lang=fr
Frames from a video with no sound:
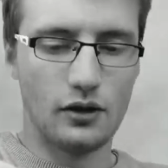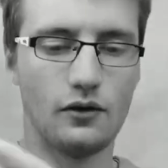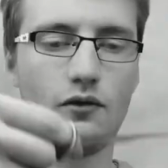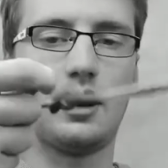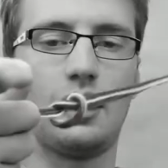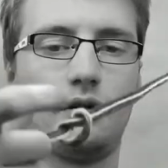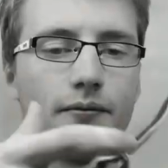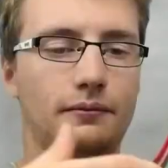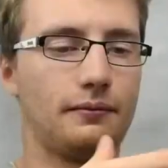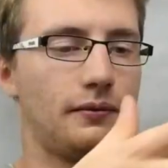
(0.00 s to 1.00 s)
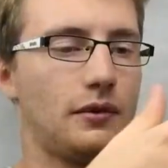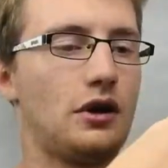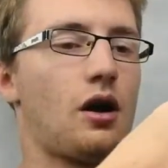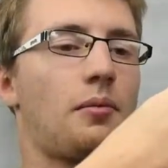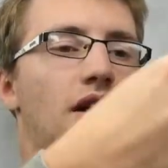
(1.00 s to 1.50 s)
Voilà. Alors
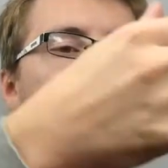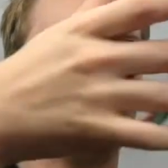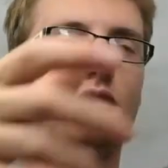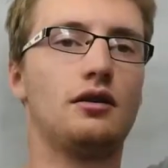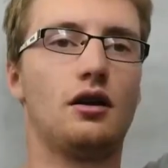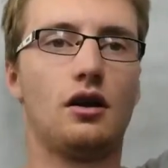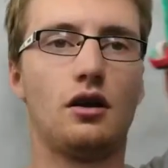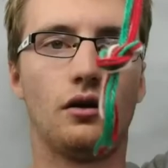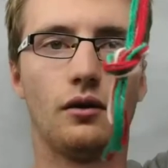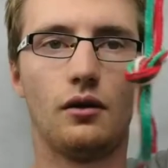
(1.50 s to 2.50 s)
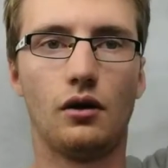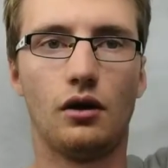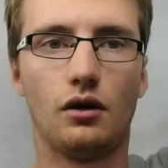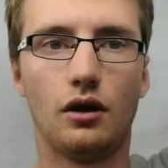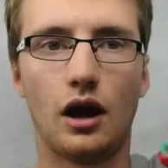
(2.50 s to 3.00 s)
après,
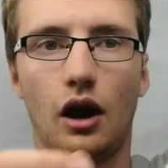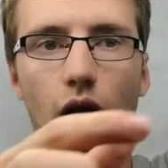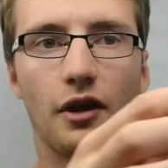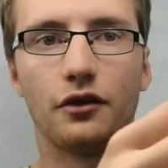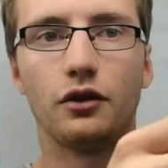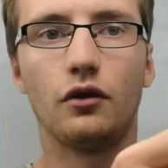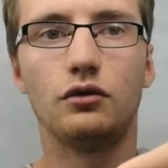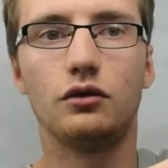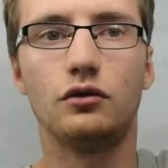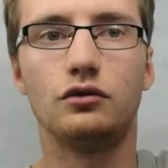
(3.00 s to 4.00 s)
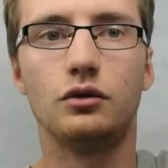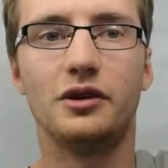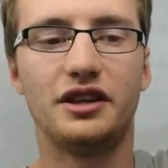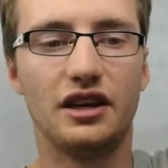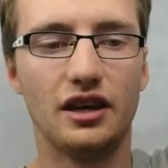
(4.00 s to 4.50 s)
alors bien sûr, vous, vous le
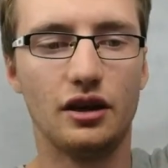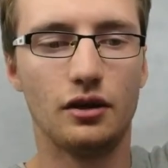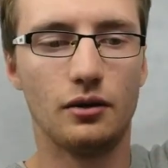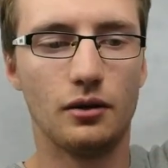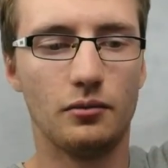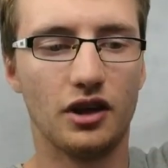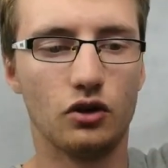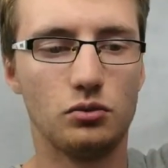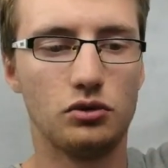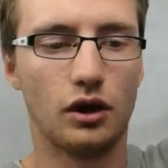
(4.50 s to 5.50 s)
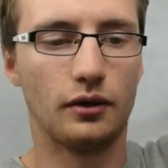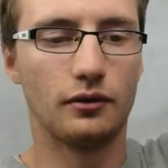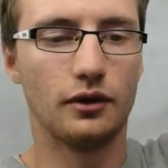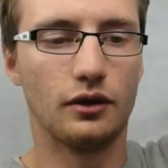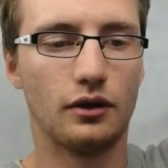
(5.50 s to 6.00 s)
mettez bien au bout, hein.
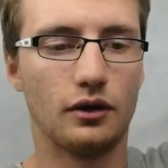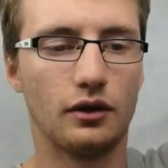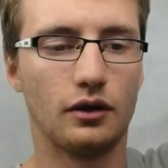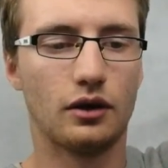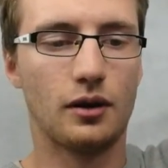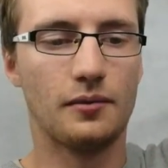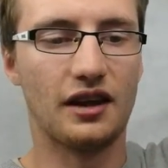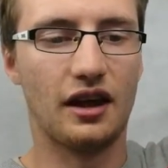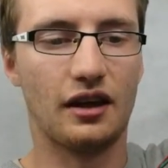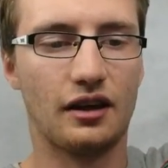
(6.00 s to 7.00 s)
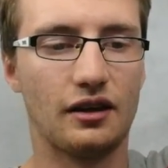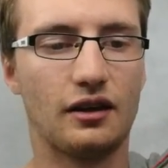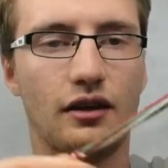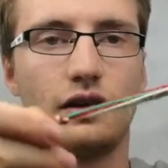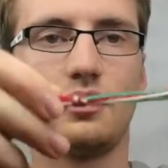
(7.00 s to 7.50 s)
comme ça.
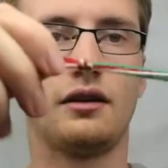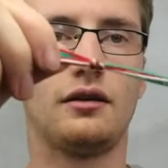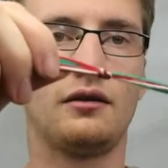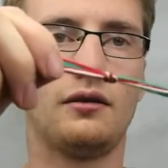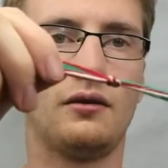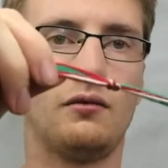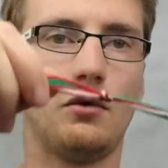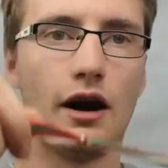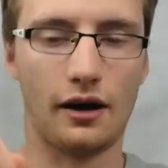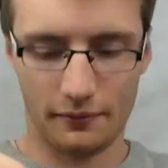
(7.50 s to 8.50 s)
Voilà.